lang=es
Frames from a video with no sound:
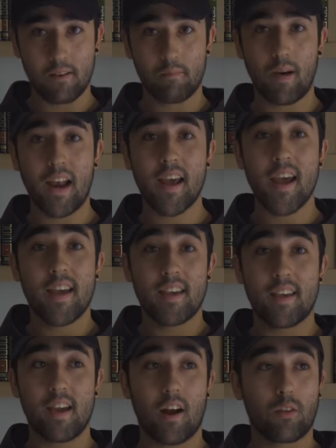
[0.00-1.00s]
¿Vale?
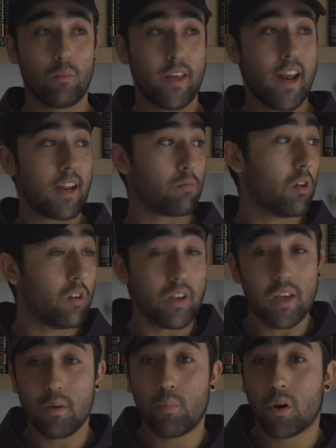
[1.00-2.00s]
Y ahora tú me dirás, bueno,
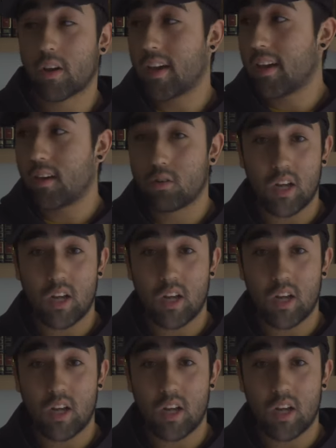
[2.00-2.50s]
¿y por qué? O